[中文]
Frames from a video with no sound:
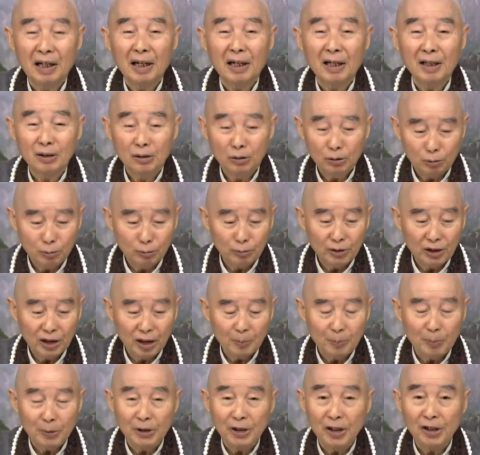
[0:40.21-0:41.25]
啊，注
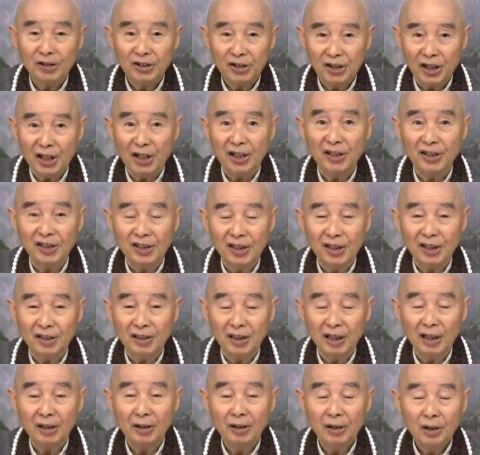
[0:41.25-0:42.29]
解比较浅一
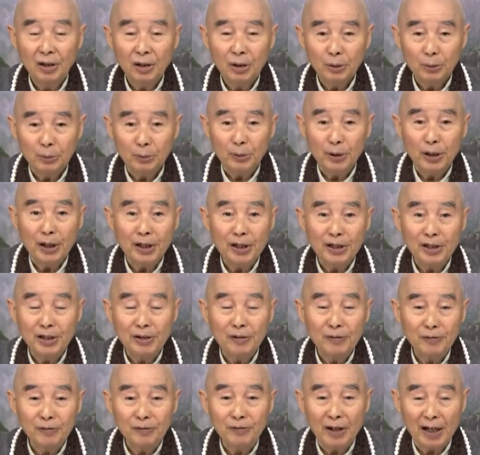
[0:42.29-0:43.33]
点的，元
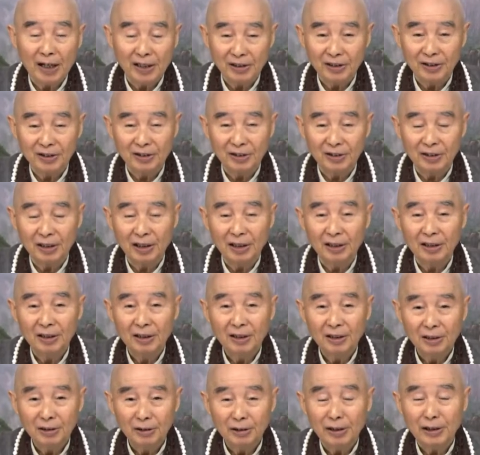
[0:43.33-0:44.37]
音法师的《
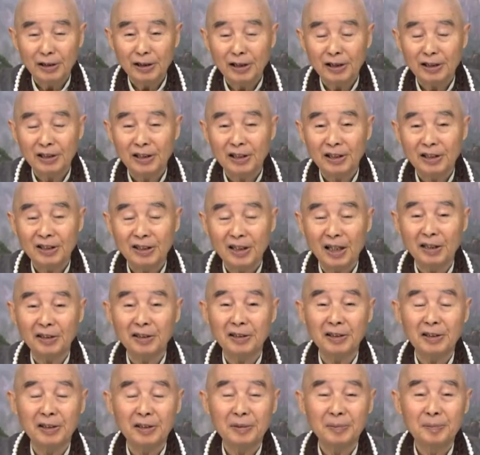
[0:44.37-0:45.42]
楞严经》
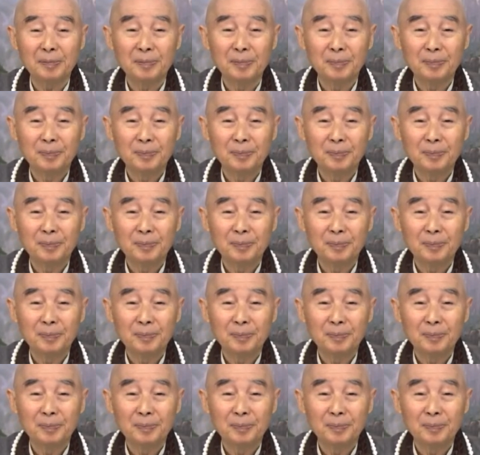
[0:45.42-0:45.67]
讲义。